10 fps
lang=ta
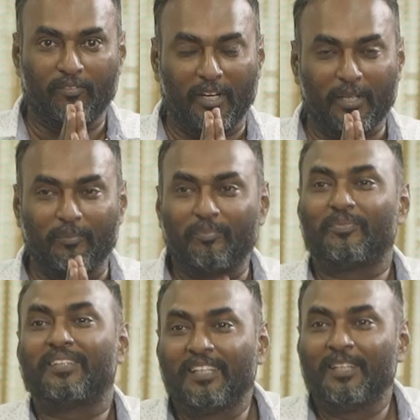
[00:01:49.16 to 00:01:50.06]
வணக்கம்
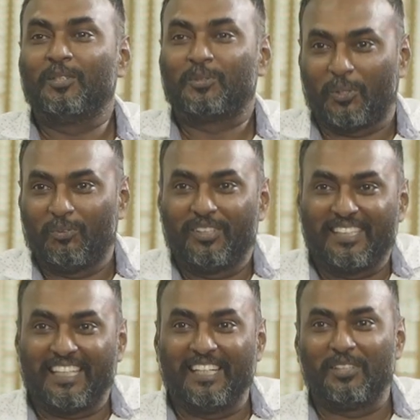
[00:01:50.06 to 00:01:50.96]
சொல்வது
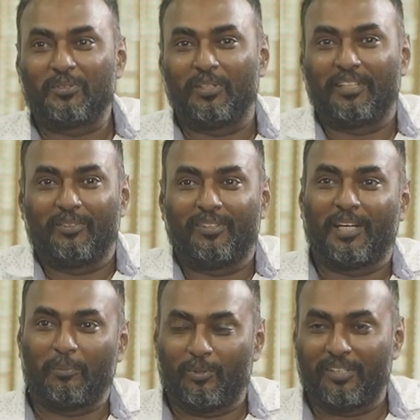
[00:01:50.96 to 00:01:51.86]
தெலுங்கு சொல் நிகழ்வுக்கு
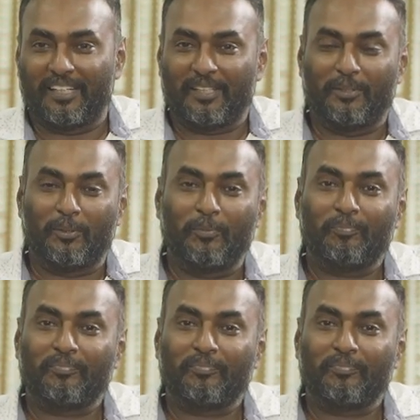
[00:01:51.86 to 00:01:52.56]
அன்புடன் அழைக்கின்றோம்